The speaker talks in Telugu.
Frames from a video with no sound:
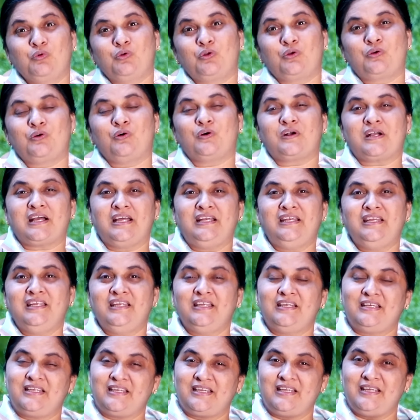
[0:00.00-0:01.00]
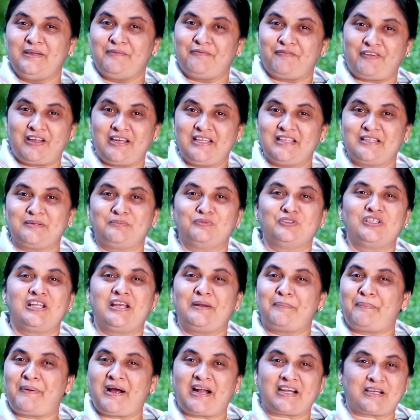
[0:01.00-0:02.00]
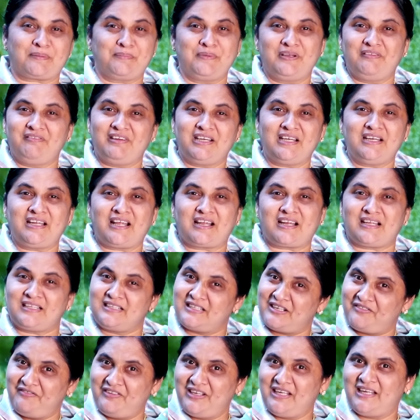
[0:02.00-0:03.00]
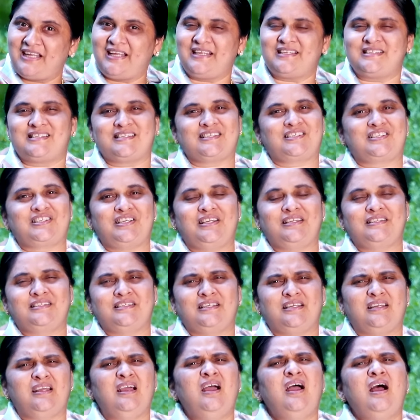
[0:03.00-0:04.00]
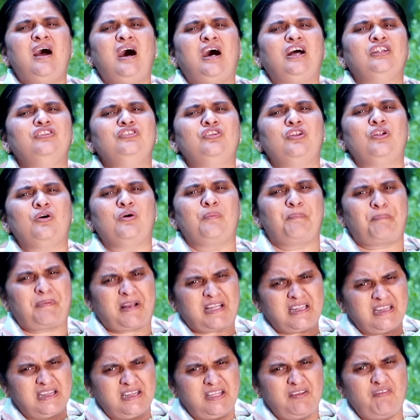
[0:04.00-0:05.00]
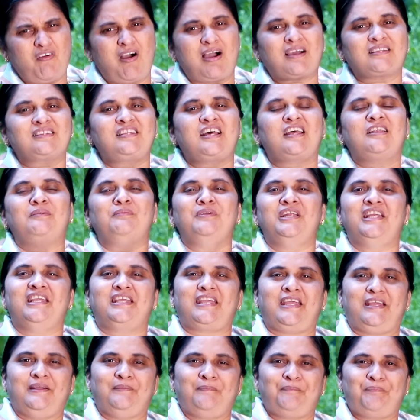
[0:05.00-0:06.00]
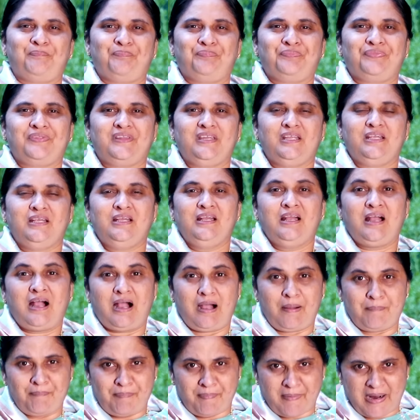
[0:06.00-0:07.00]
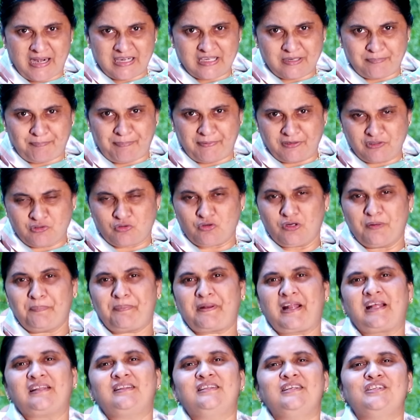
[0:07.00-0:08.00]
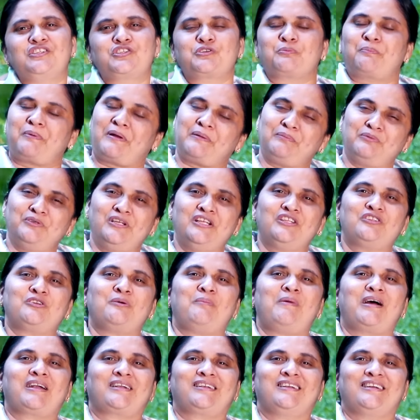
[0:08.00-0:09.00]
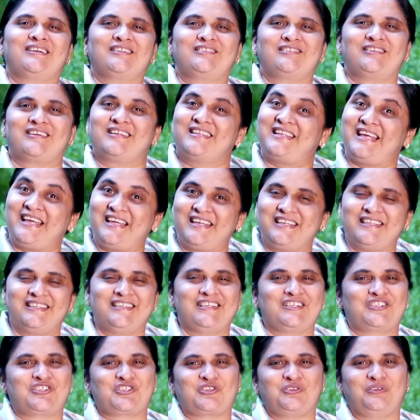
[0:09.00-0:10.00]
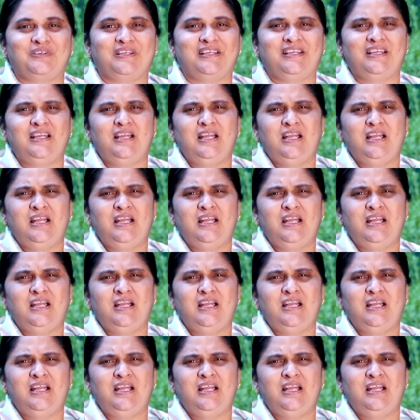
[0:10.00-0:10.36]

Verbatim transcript: ఊరుకో కన్నీటికి ఫలితం ఉందిలే పాట మీరు వింటున్నారు అందరు విని లైక్ చేసి షేర్ చేయండి అందులో ప్రతి వాగ్దానం నీకే ఆ మాట పట్టుకొని ప్రార్థించు ప్రభు నీతో మాట్లాడుతున్నాడు ధైర్యం తెచ్చుకోండి